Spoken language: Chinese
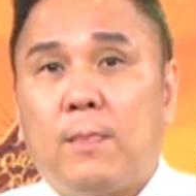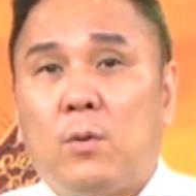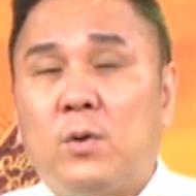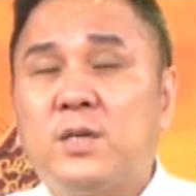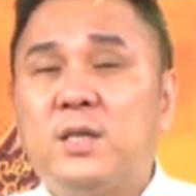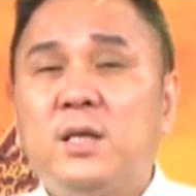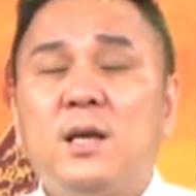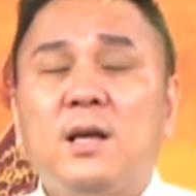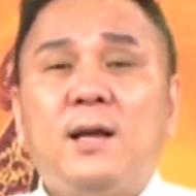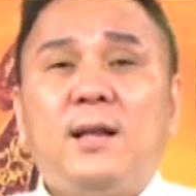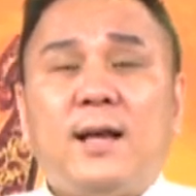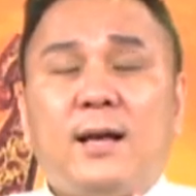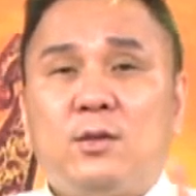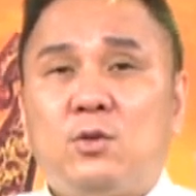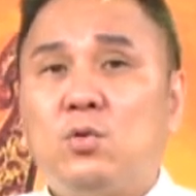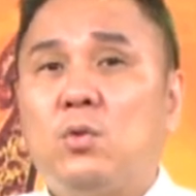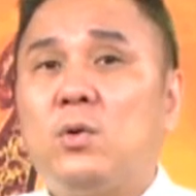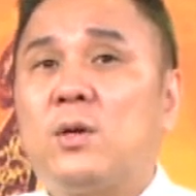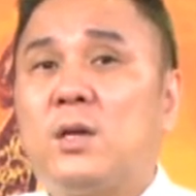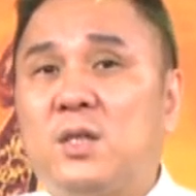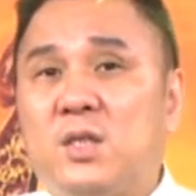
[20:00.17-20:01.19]
我现在来
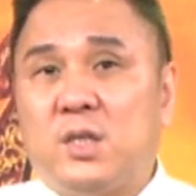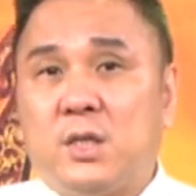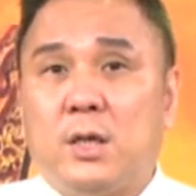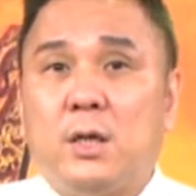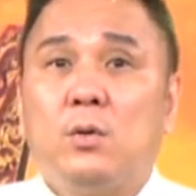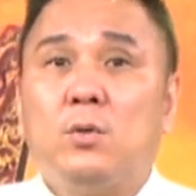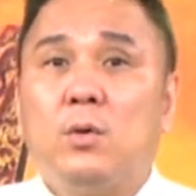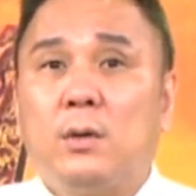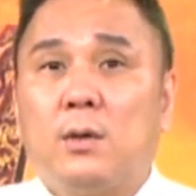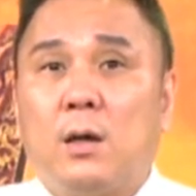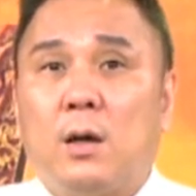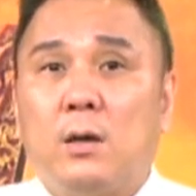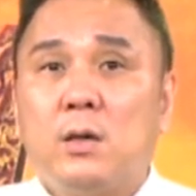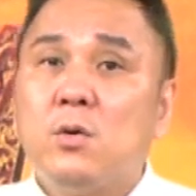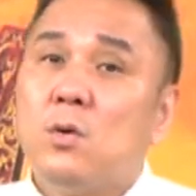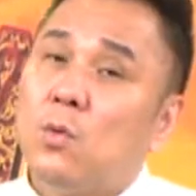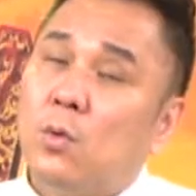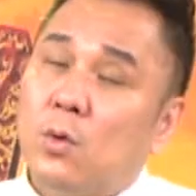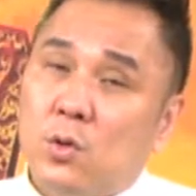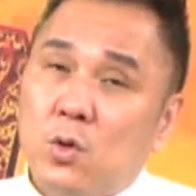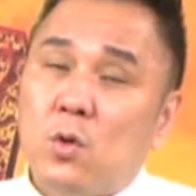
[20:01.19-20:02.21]
做结论啊，因
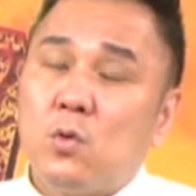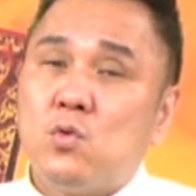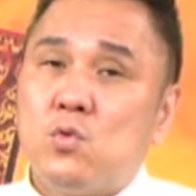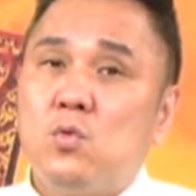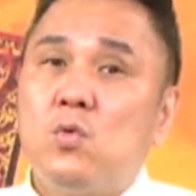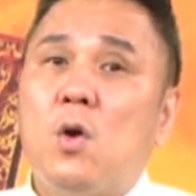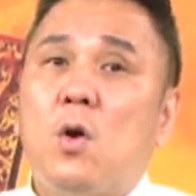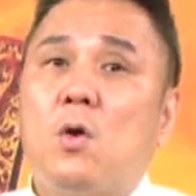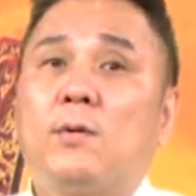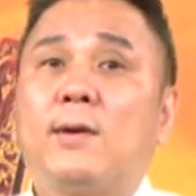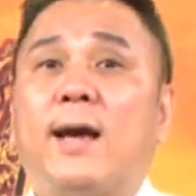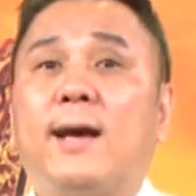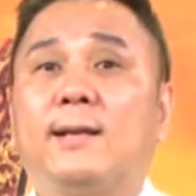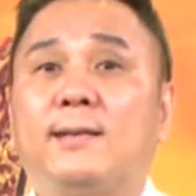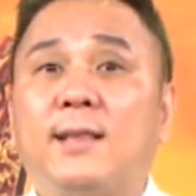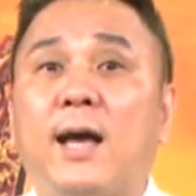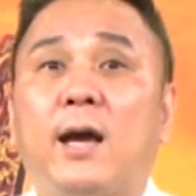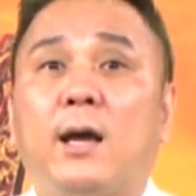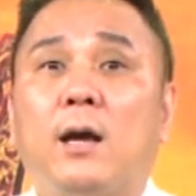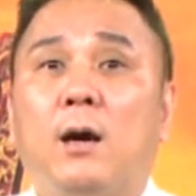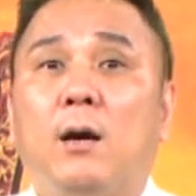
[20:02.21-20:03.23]
为我用卢红来
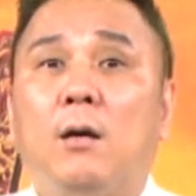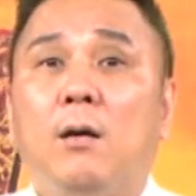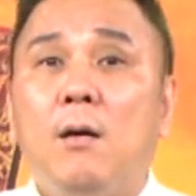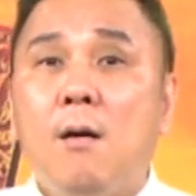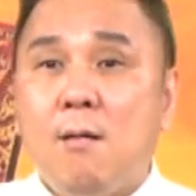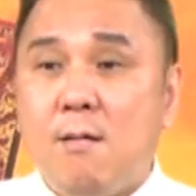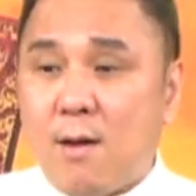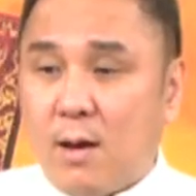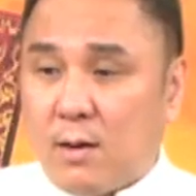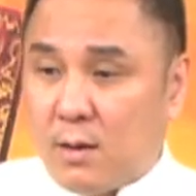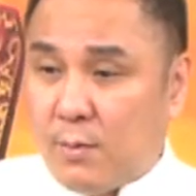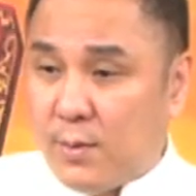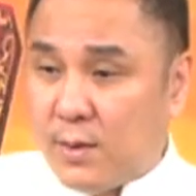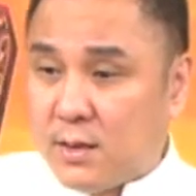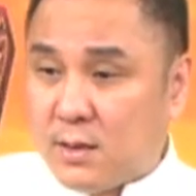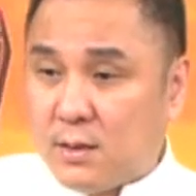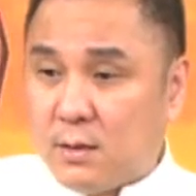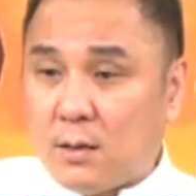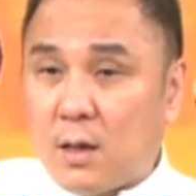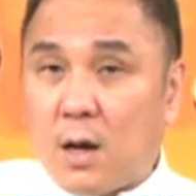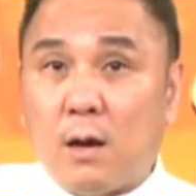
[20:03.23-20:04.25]
带哈，让你们
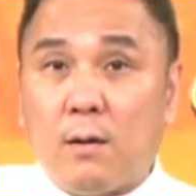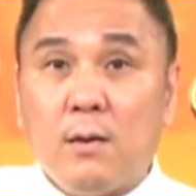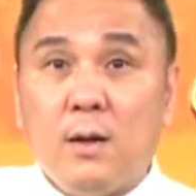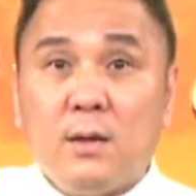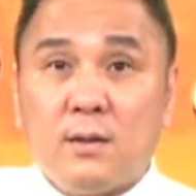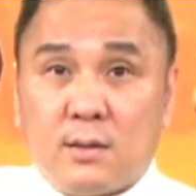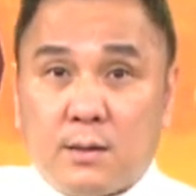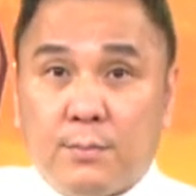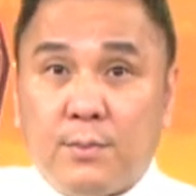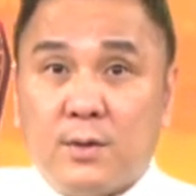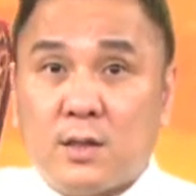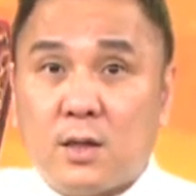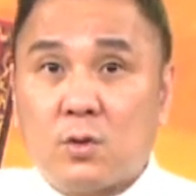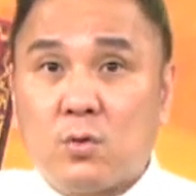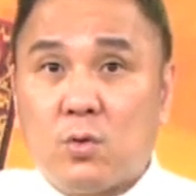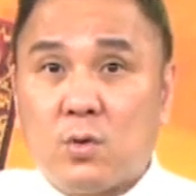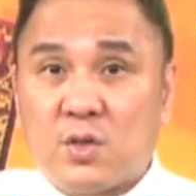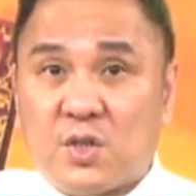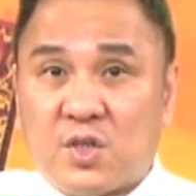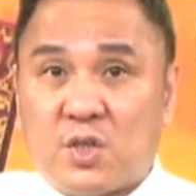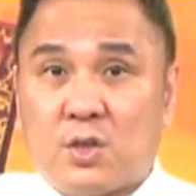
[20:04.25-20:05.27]
知道什么叫
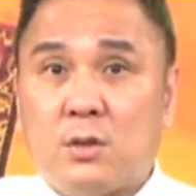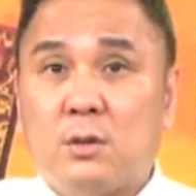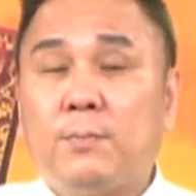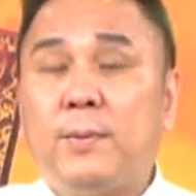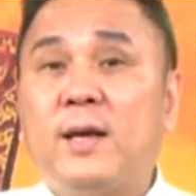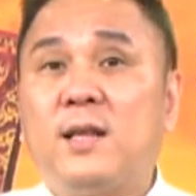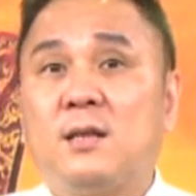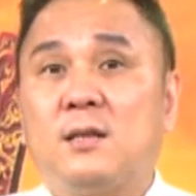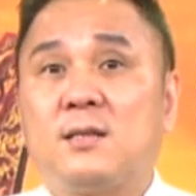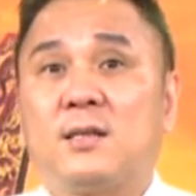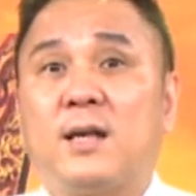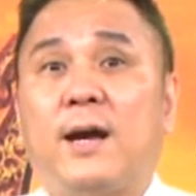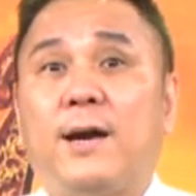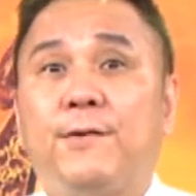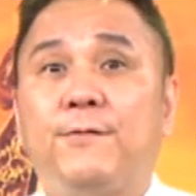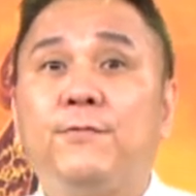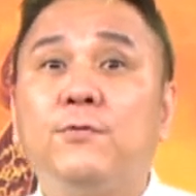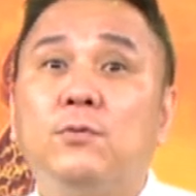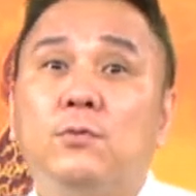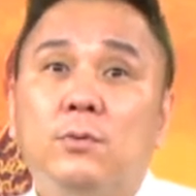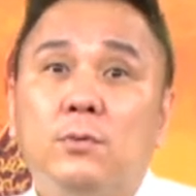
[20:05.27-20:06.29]
做十倍的
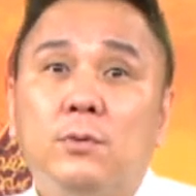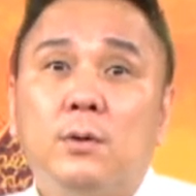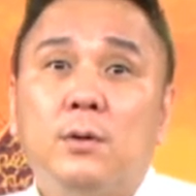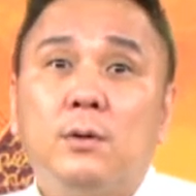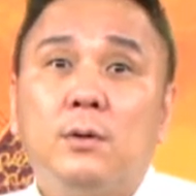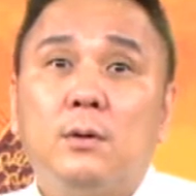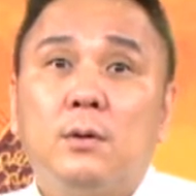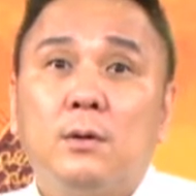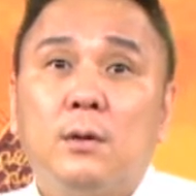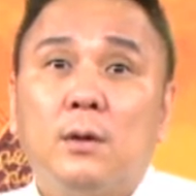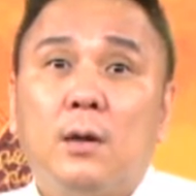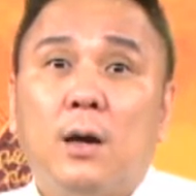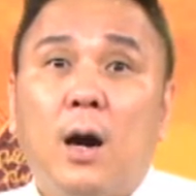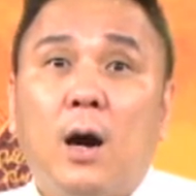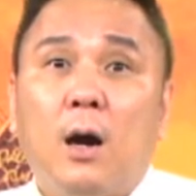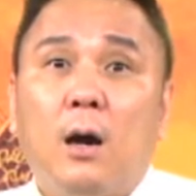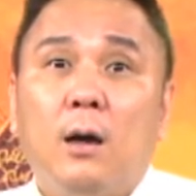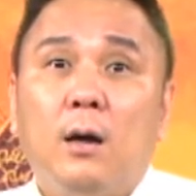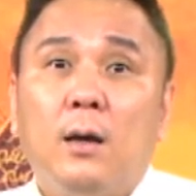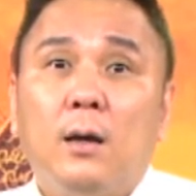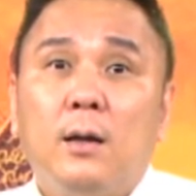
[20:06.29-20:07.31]
财富。
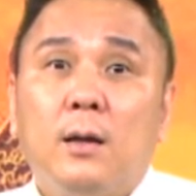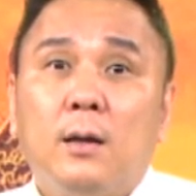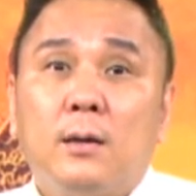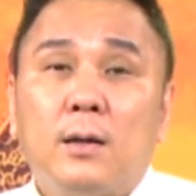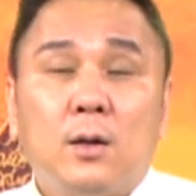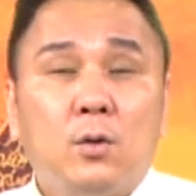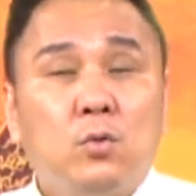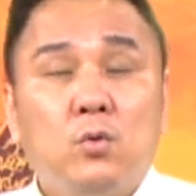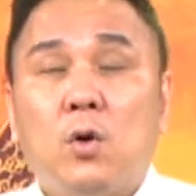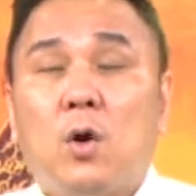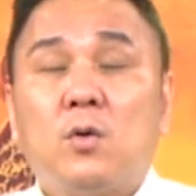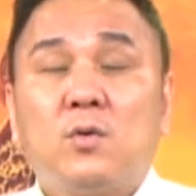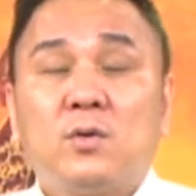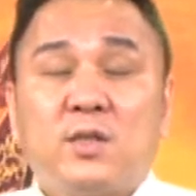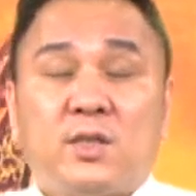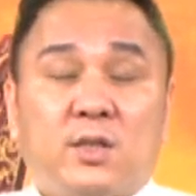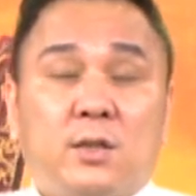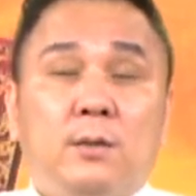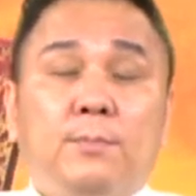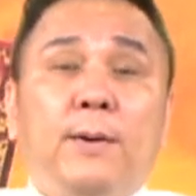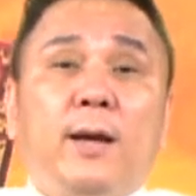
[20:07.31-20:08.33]
好，那卢红
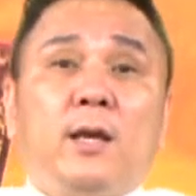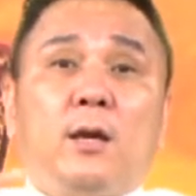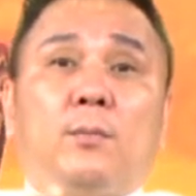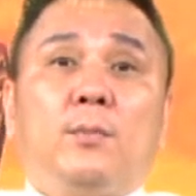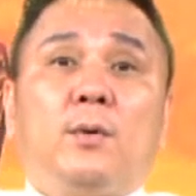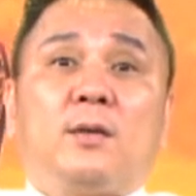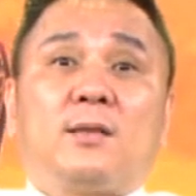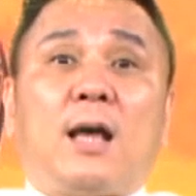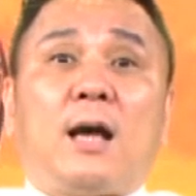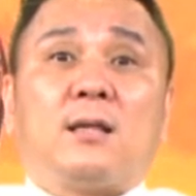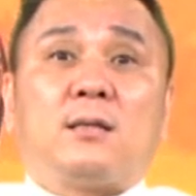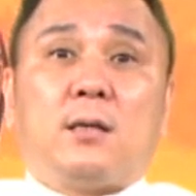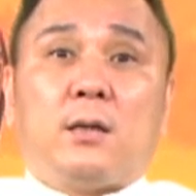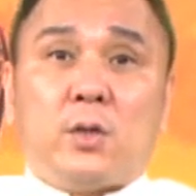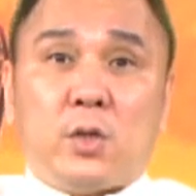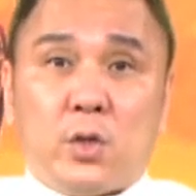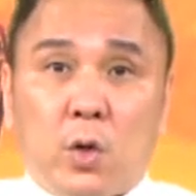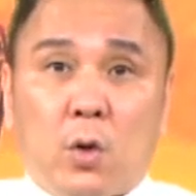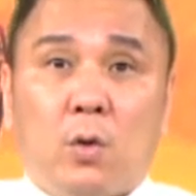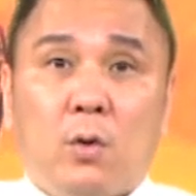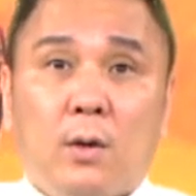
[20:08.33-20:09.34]
十倍有没有达
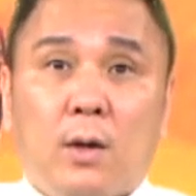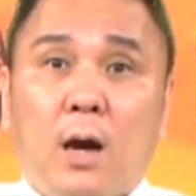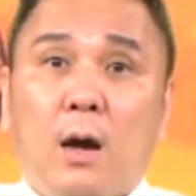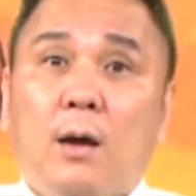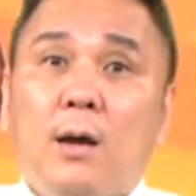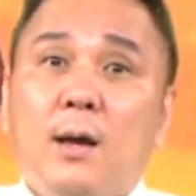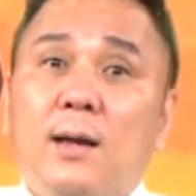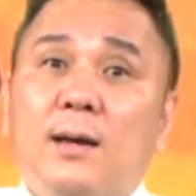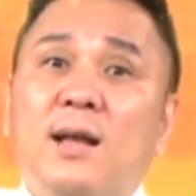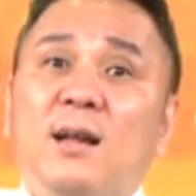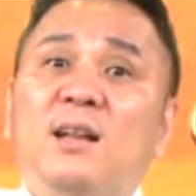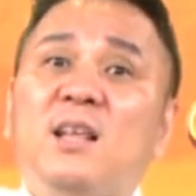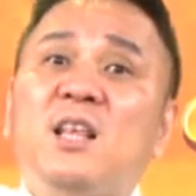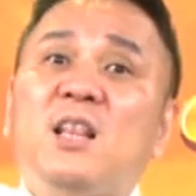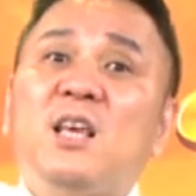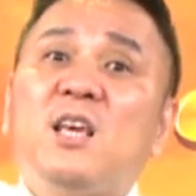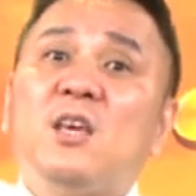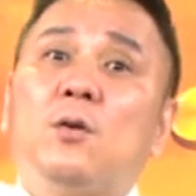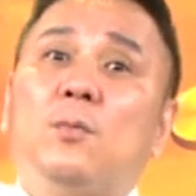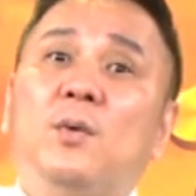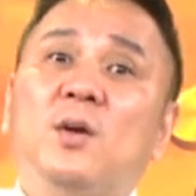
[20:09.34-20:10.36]
成？有。好，那丽
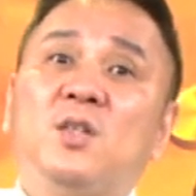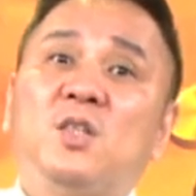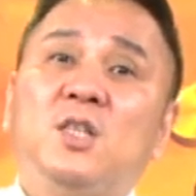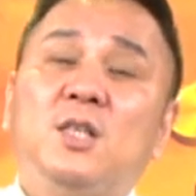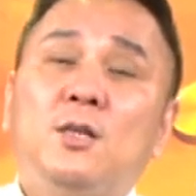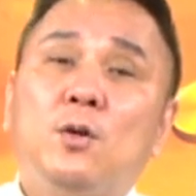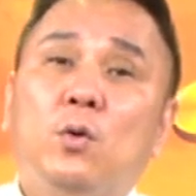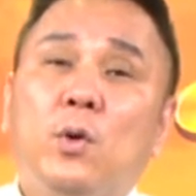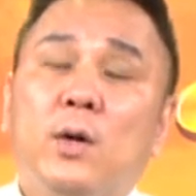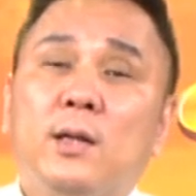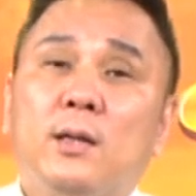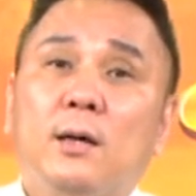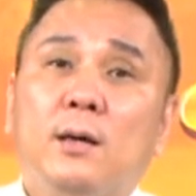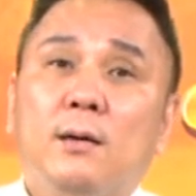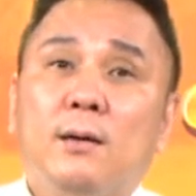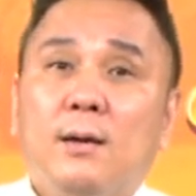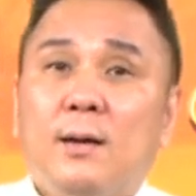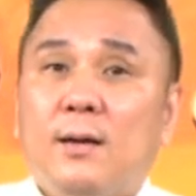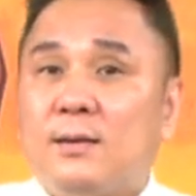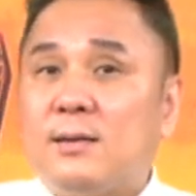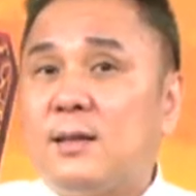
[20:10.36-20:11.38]
丽有没有机会
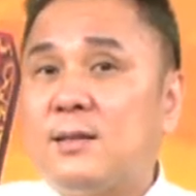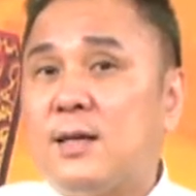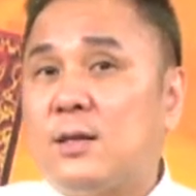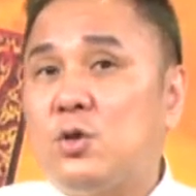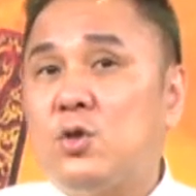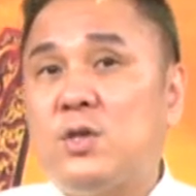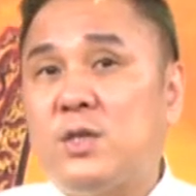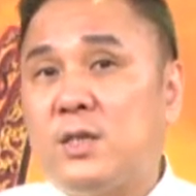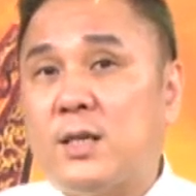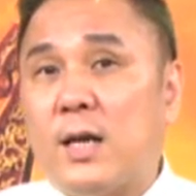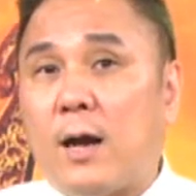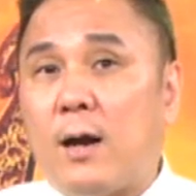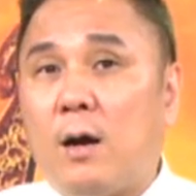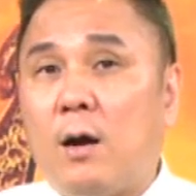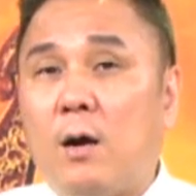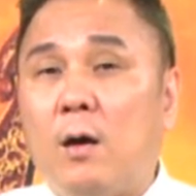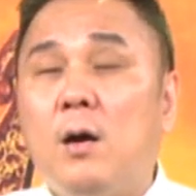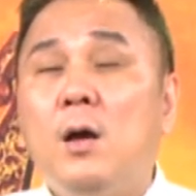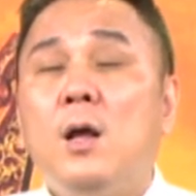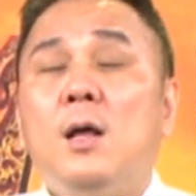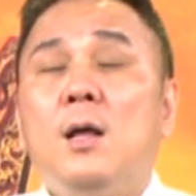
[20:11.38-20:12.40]
呢？大家去想
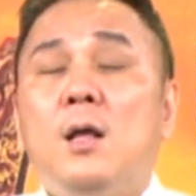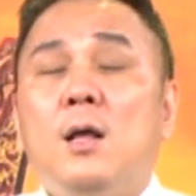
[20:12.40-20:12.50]
哈。